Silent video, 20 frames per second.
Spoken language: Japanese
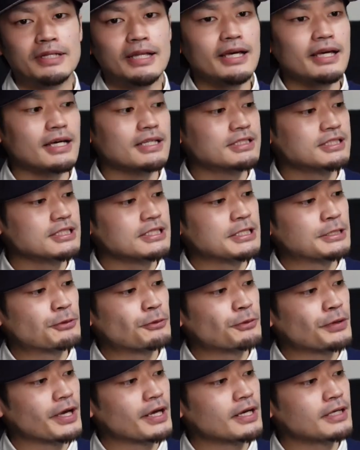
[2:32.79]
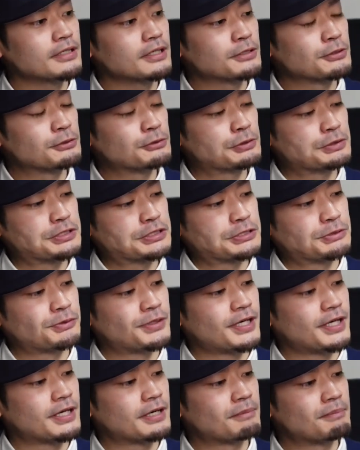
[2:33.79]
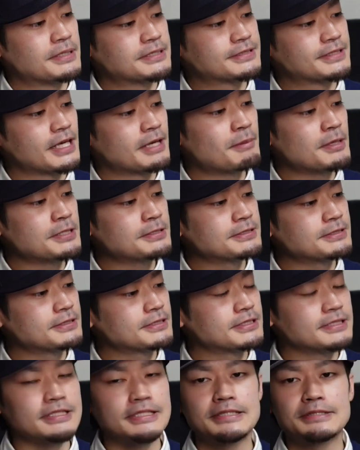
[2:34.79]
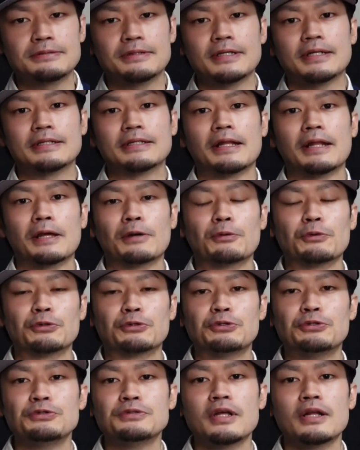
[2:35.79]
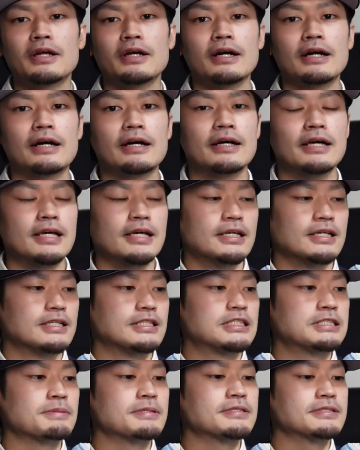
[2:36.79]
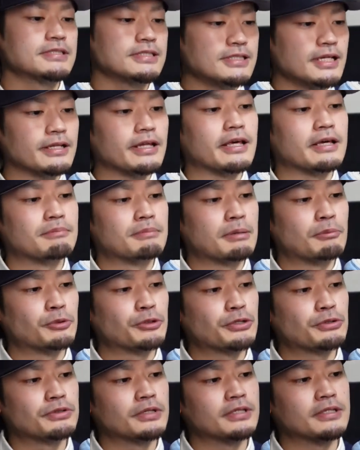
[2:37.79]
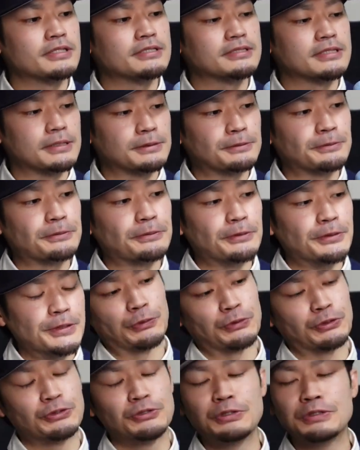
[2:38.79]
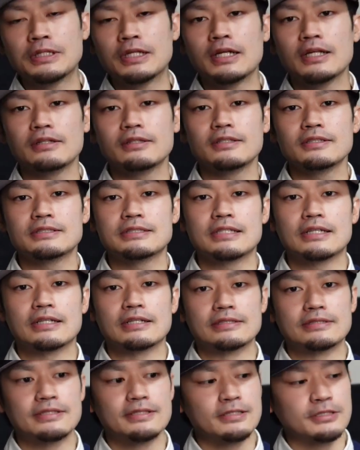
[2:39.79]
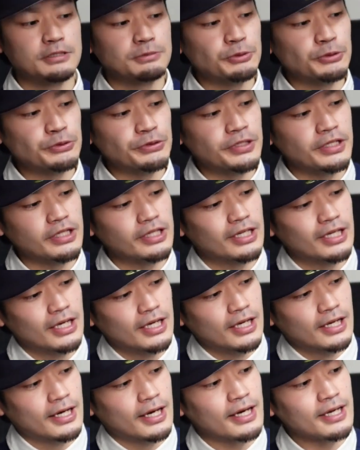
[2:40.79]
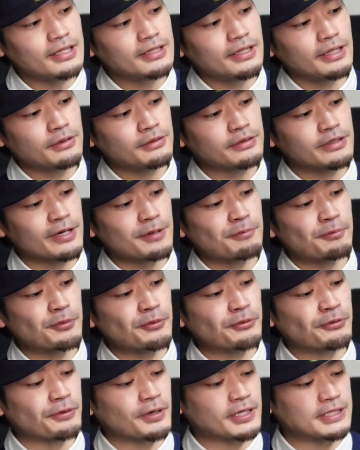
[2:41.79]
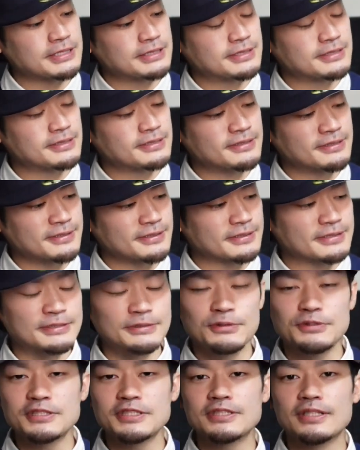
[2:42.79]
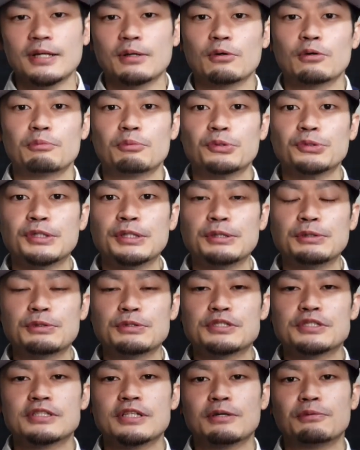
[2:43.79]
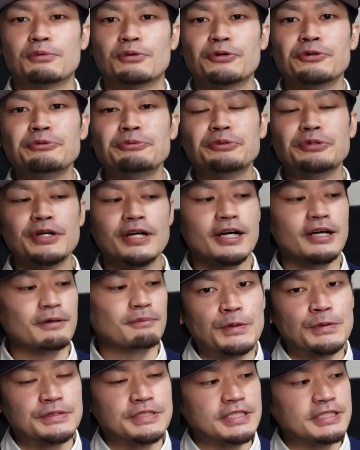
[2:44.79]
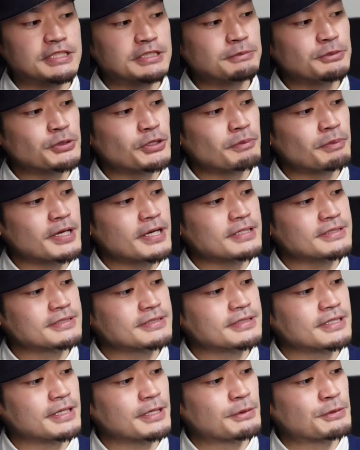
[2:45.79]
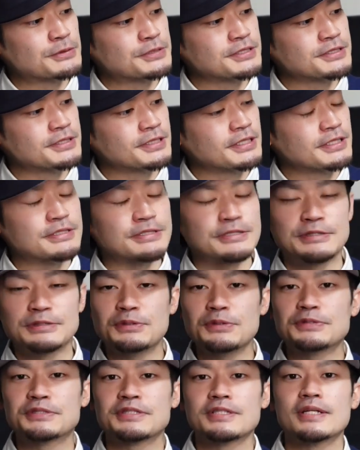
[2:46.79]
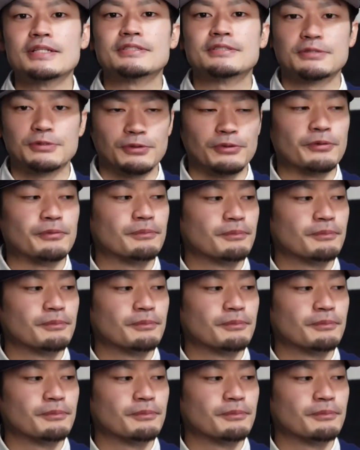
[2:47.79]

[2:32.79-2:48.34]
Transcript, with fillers: あ、第8位に今回選んだ理由としては、まずエアマックスシリーズの中でね、この97が一番好きなね、まあ、モデルなんですけど、この97ってさ、絶妙にハイテク感もありつつ、少しね、このボテッとしたフォルムが、絶妙なバランスがね、個人的にすごい好きなんですよ。